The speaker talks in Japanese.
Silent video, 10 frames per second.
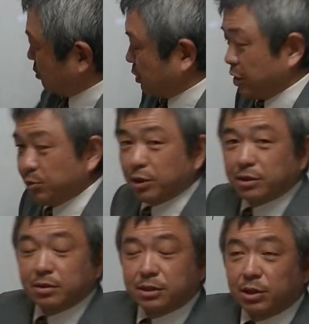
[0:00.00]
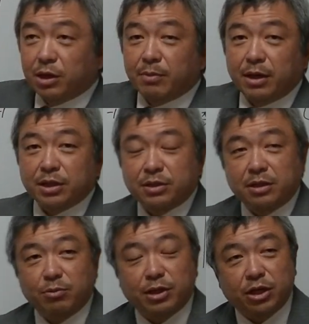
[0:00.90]
も大丈夫だ、0やマイナス入れ
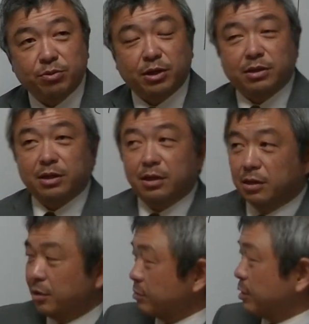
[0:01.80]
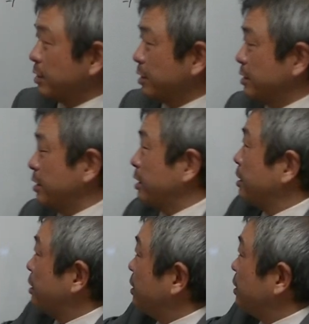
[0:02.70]
ても大丈夫だったくらいなんで、